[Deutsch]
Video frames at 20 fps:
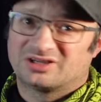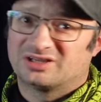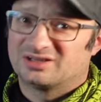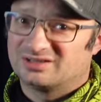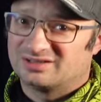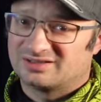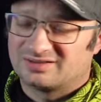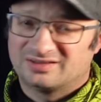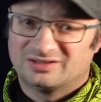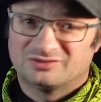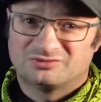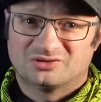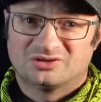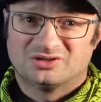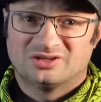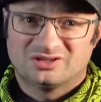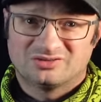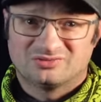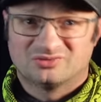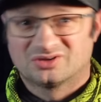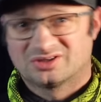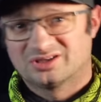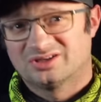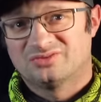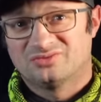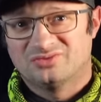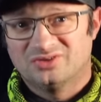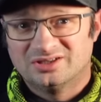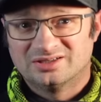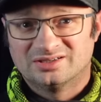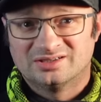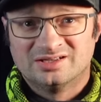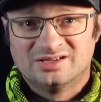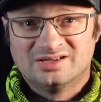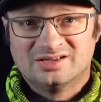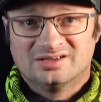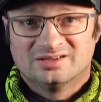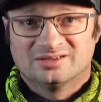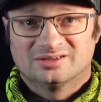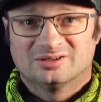reden jetzt hier von nicht wirklich viel.
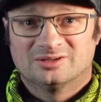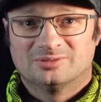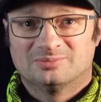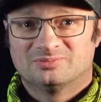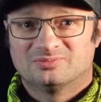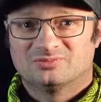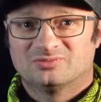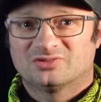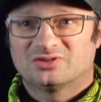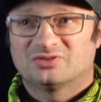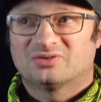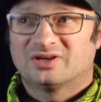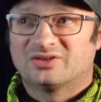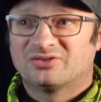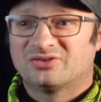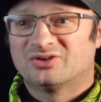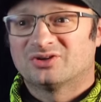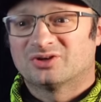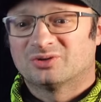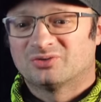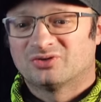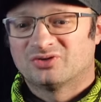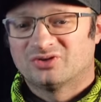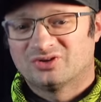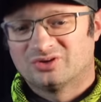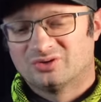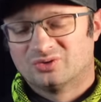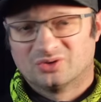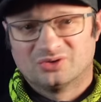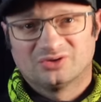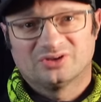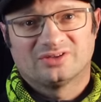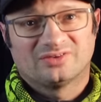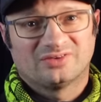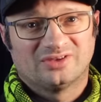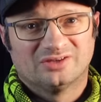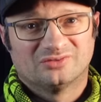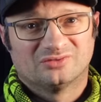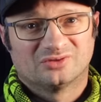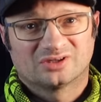Ähm, ich weiß nicht, ob es sich lohnt, jetzt
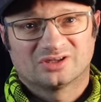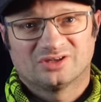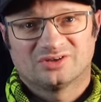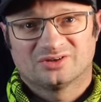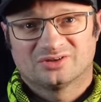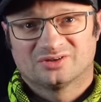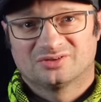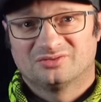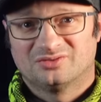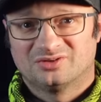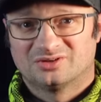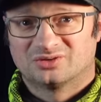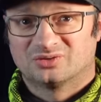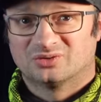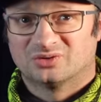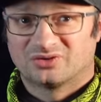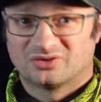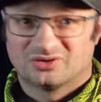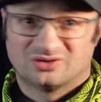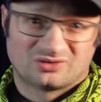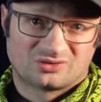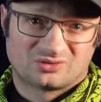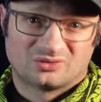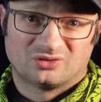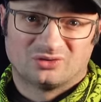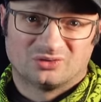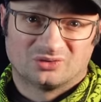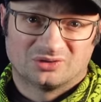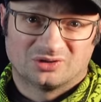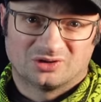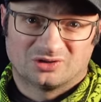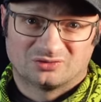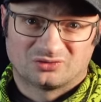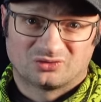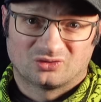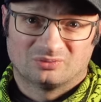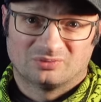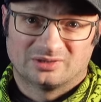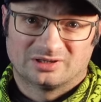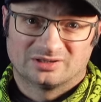hier wirklich irgendwie eine große Diskussion
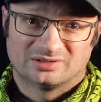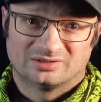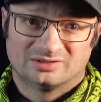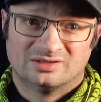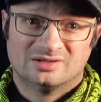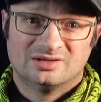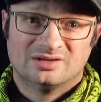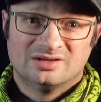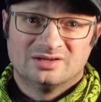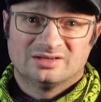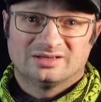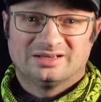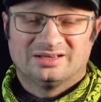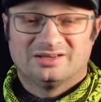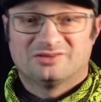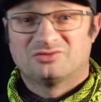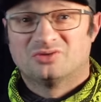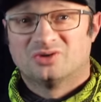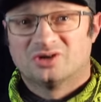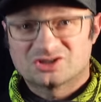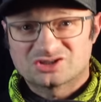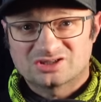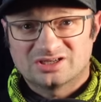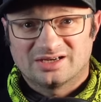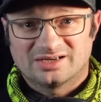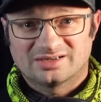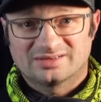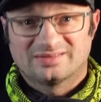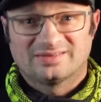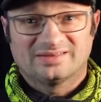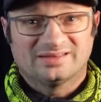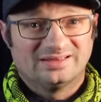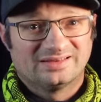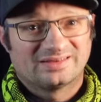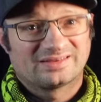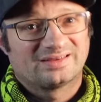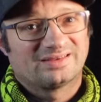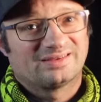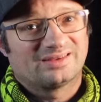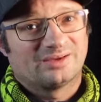aufzumachen. Denn der Vorschlag ist
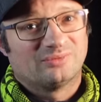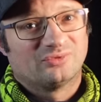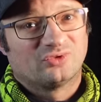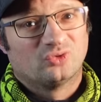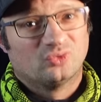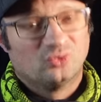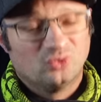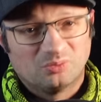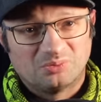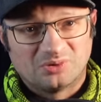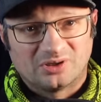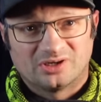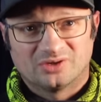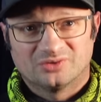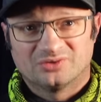insgesamt super